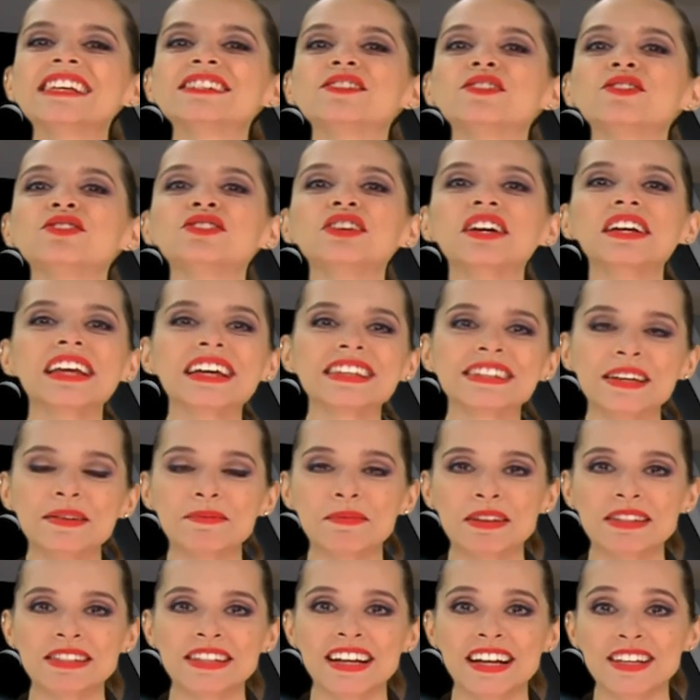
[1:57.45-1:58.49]
Las docenas de
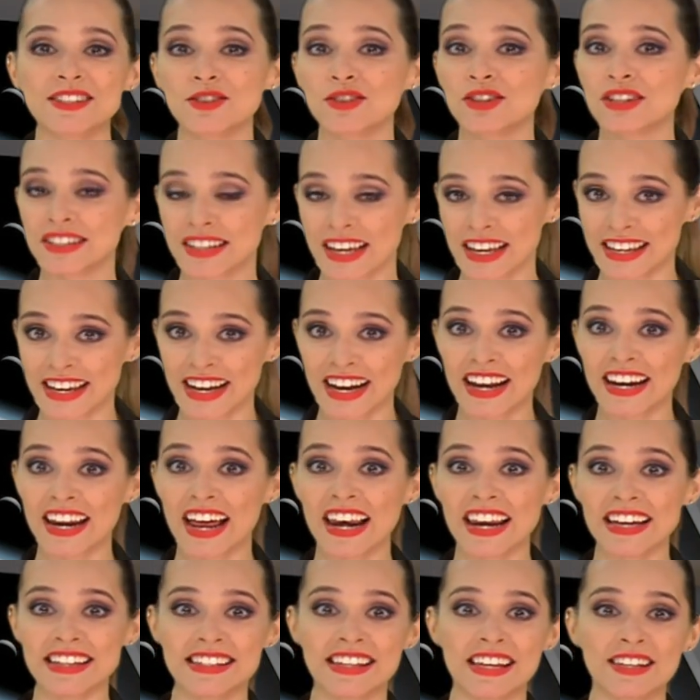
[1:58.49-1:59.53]
investigaciones que llegan
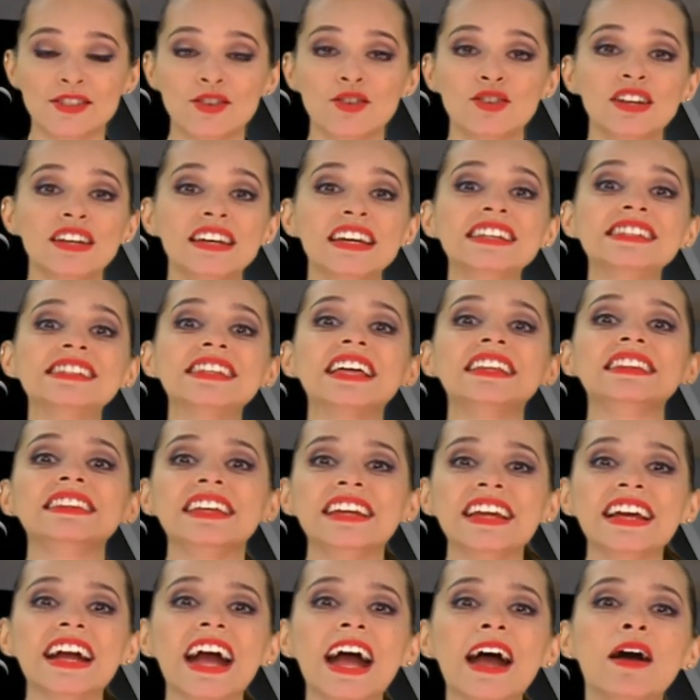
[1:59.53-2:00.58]
a la estación en esta
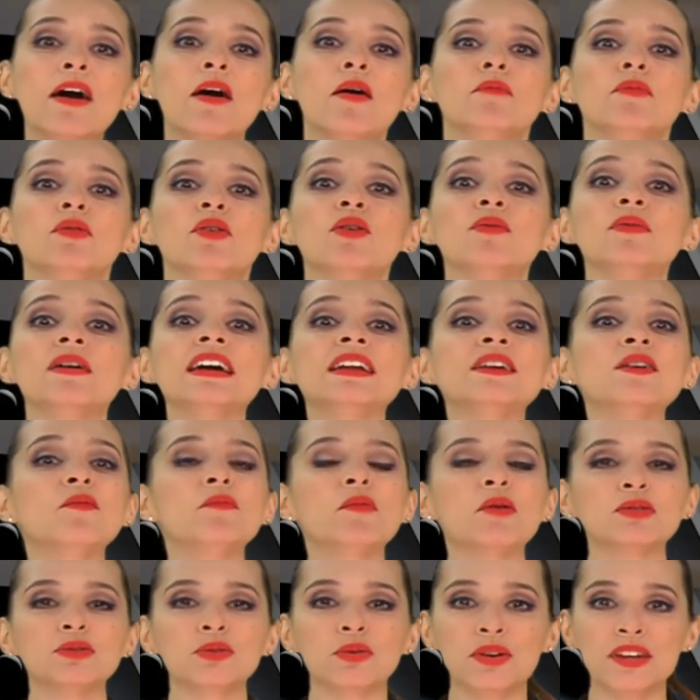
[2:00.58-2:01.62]
entrega proveen
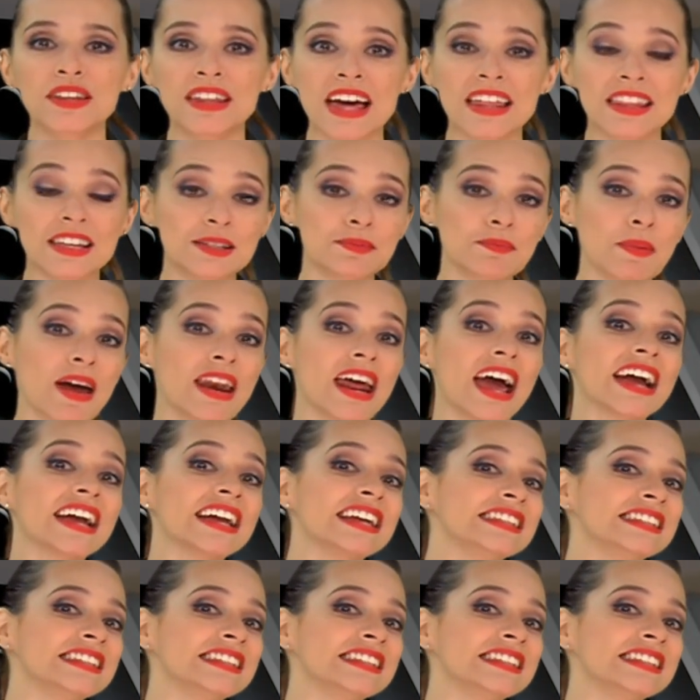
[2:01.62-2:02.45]
oportunidades para